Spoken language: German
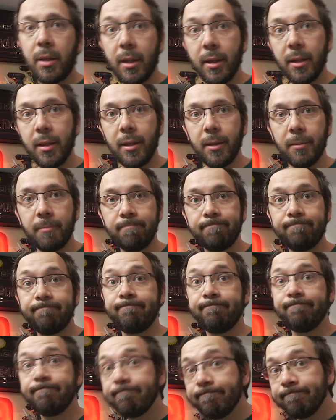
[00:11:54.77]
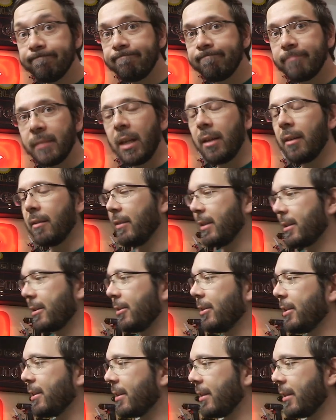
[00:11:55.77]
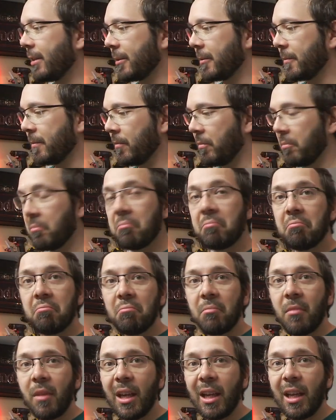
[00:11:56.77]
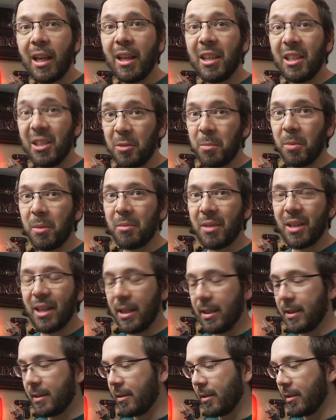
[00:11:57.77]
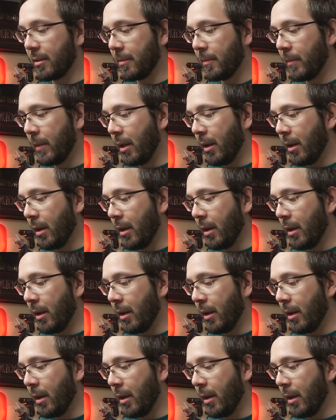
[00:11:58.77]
AE. Was soll ich sagen? Ich bin begeistert.